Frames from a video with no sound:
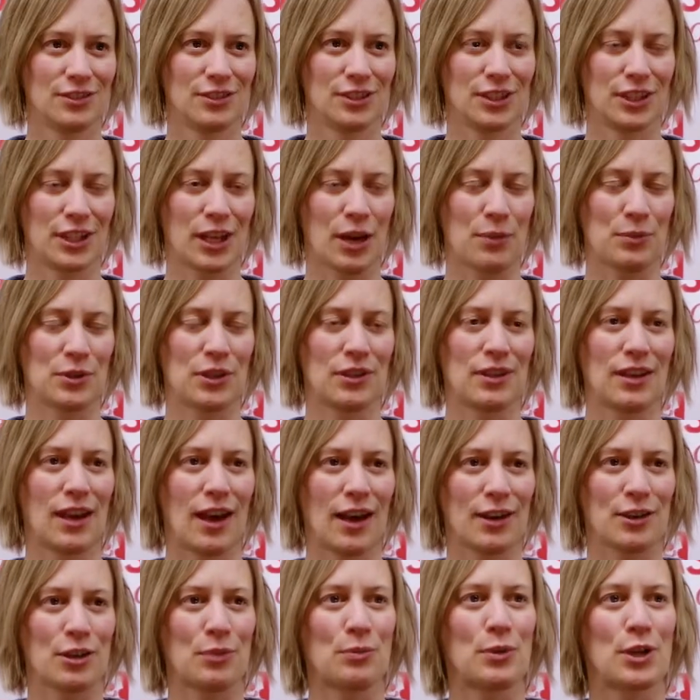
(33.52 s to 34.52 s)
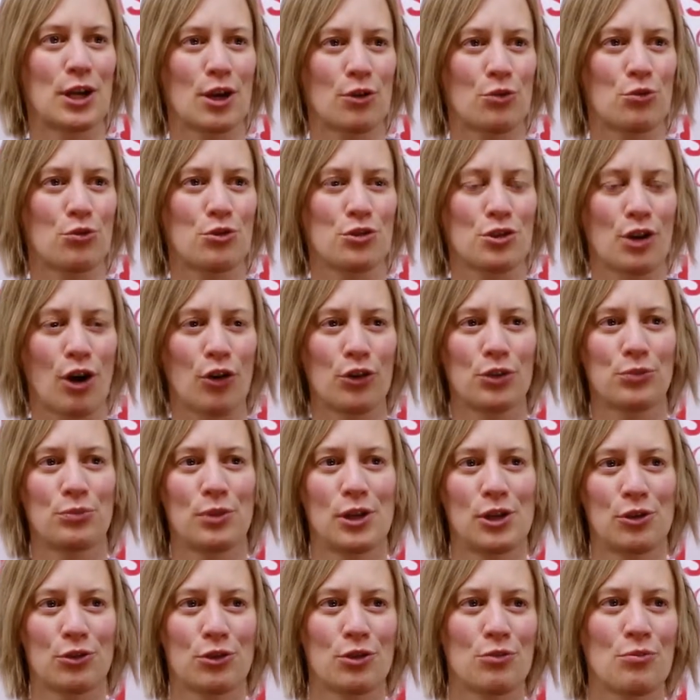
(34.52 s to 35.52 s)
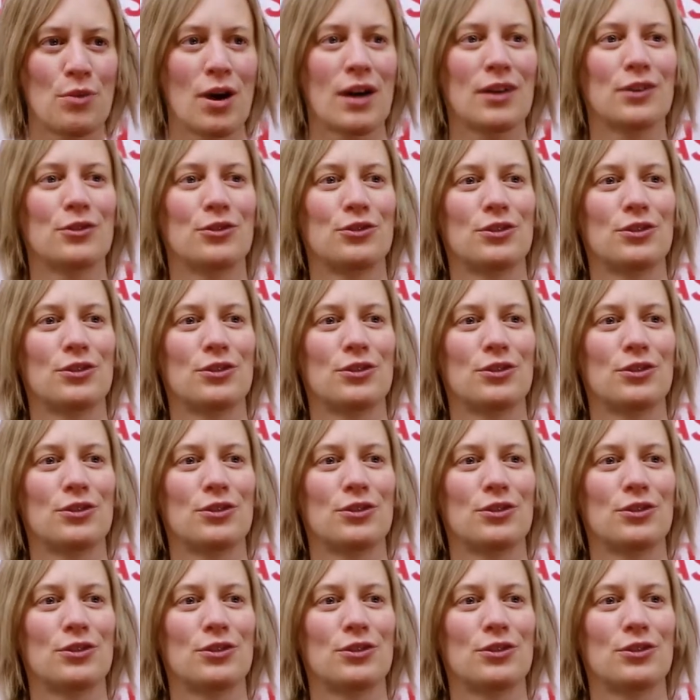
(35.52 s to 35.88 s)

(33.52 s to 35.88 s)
Ich habe eine theaterpädagogische Ausbildung gemacht